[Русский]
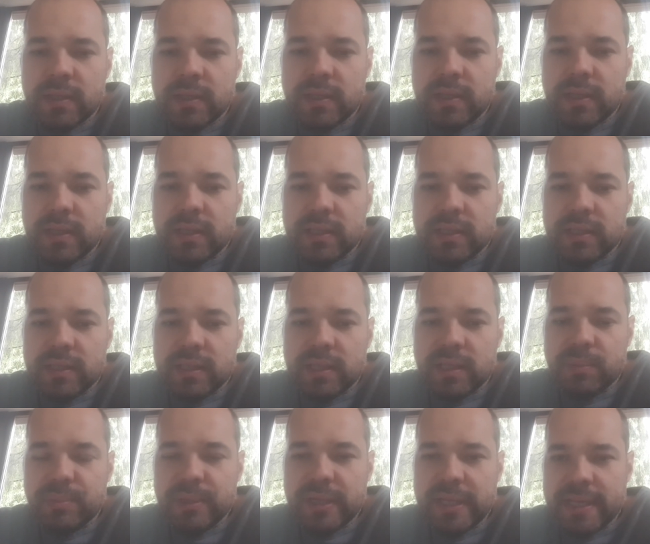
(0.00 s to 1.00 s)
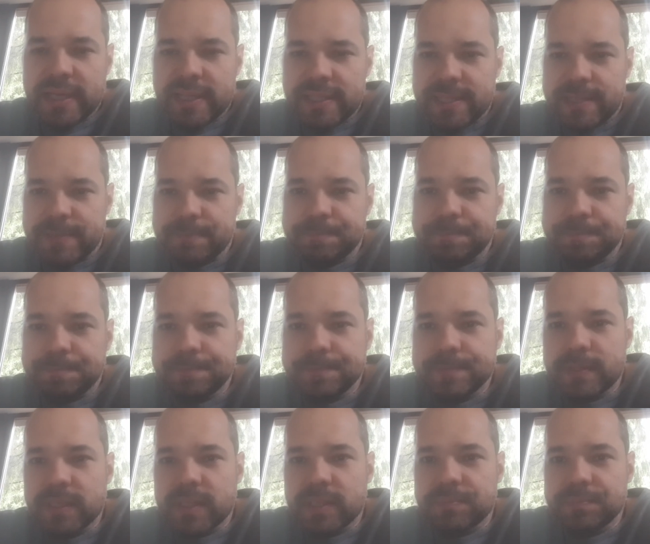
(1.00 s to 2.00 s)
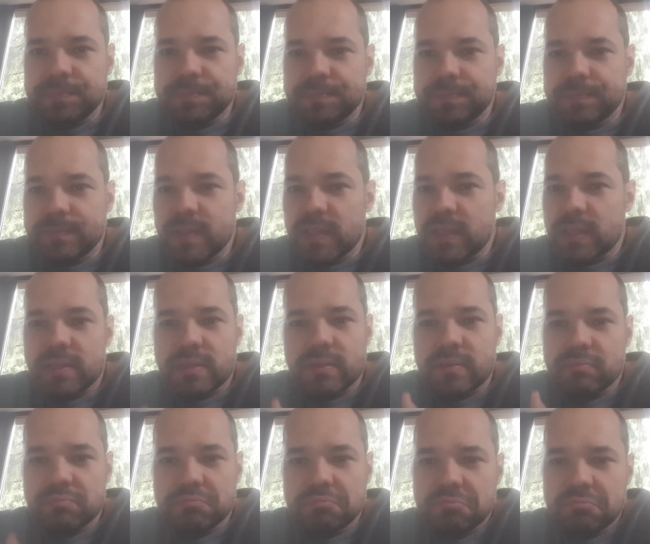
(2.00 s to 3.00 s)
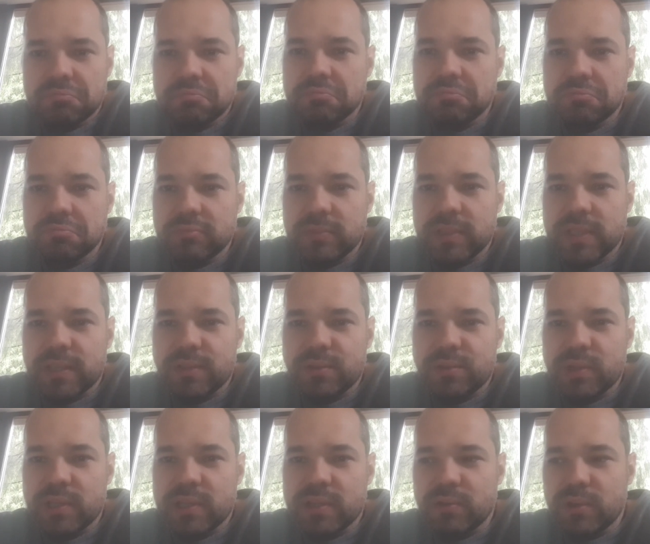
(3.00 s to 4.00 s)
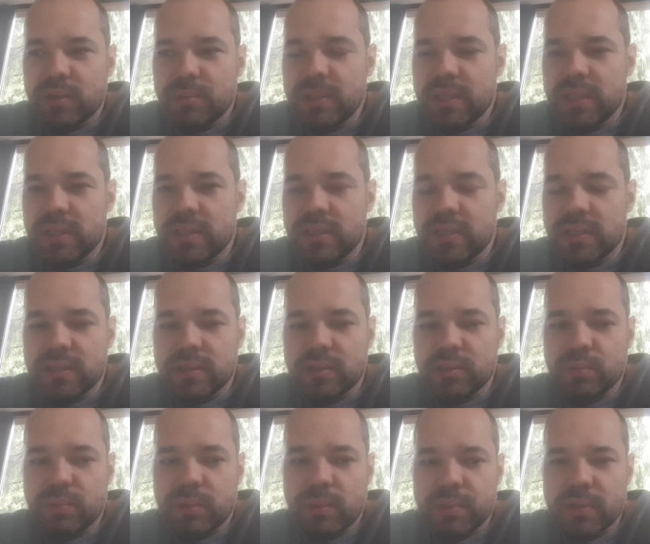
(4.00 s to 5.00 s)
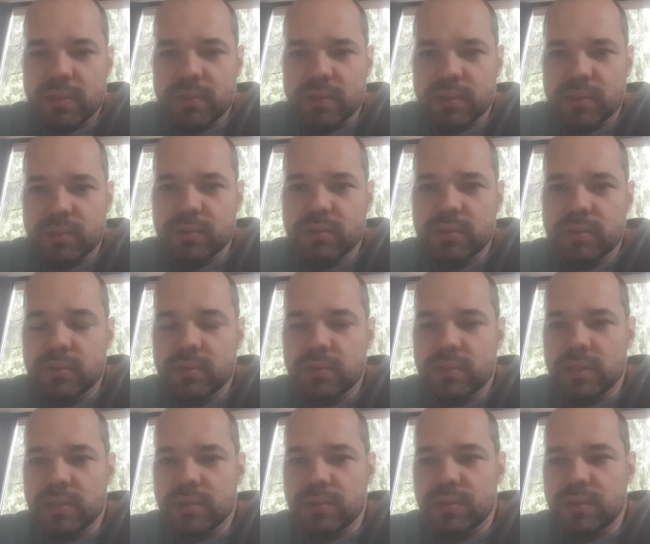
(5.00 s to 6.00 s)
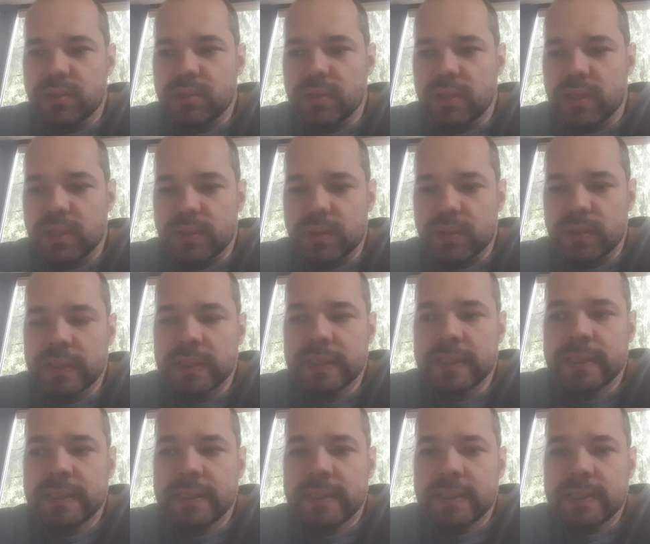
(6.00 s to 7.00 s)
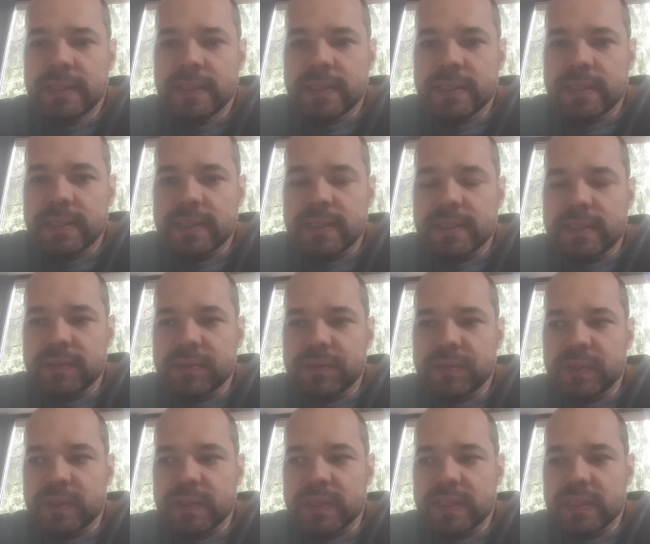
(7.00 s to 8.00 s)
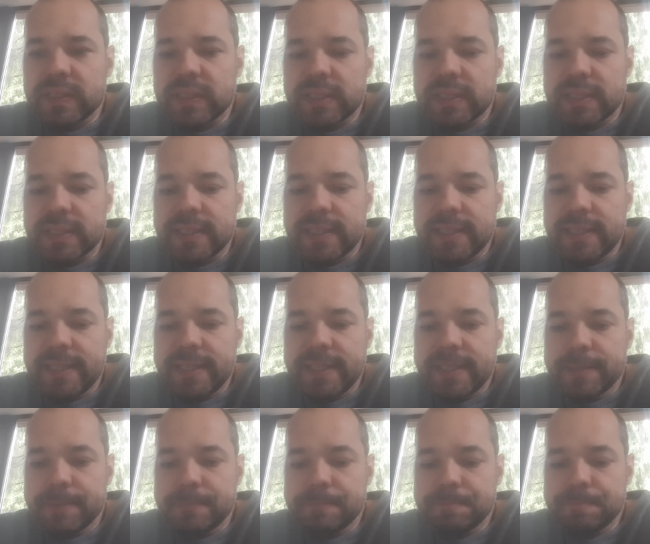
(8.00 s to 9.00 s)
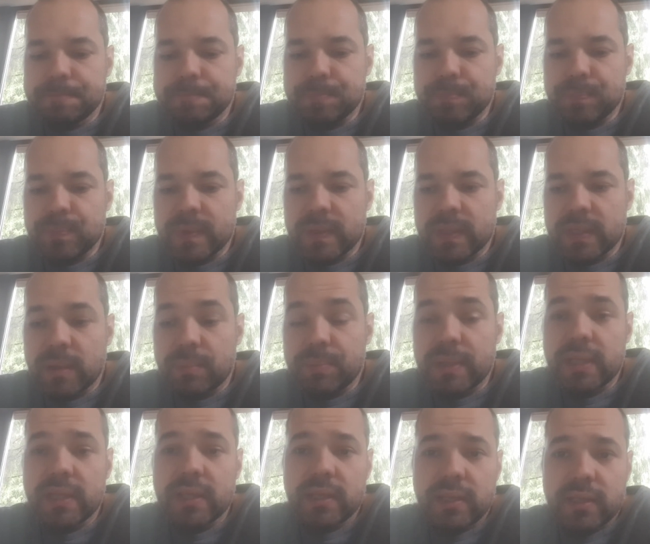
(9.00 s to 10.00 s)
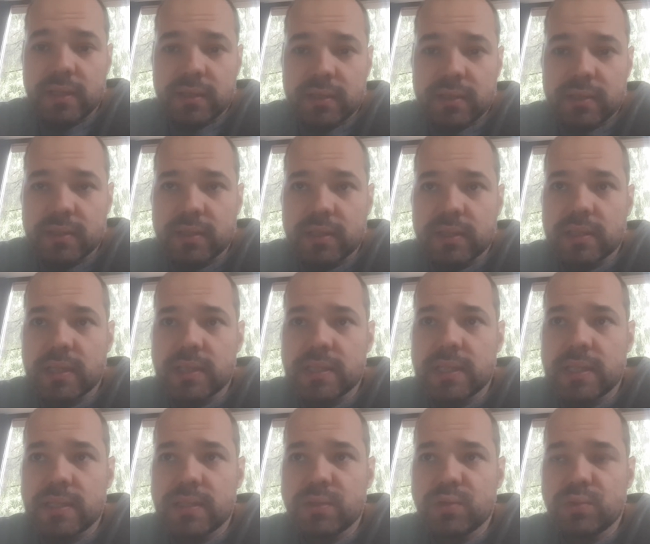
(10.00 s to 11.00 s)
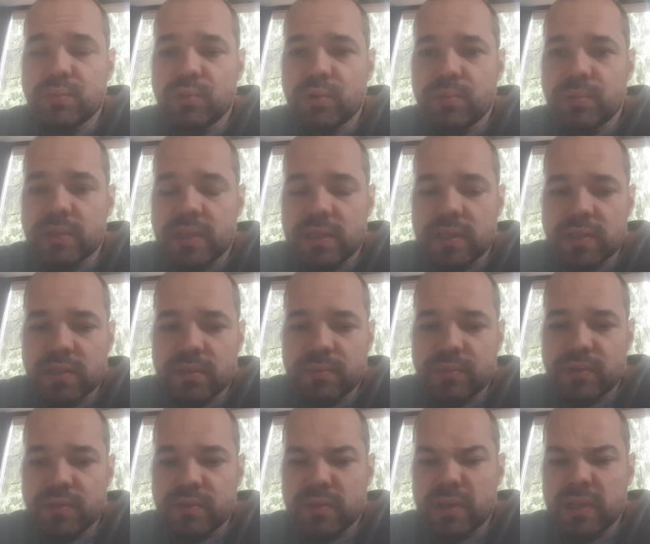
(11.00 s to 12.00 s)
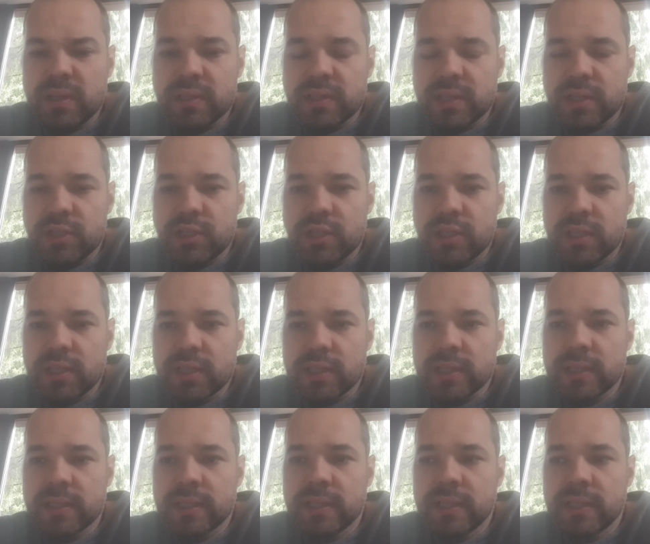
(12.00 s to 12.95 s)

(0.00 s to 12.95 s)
некоторое неприятие. Сейчас а, не хочу никого обидеть из тех, кто попал в эту дурацкую ситуацию. А, вот. А, и опять-таки, относясь с умом к средствам индивидуальной защиты,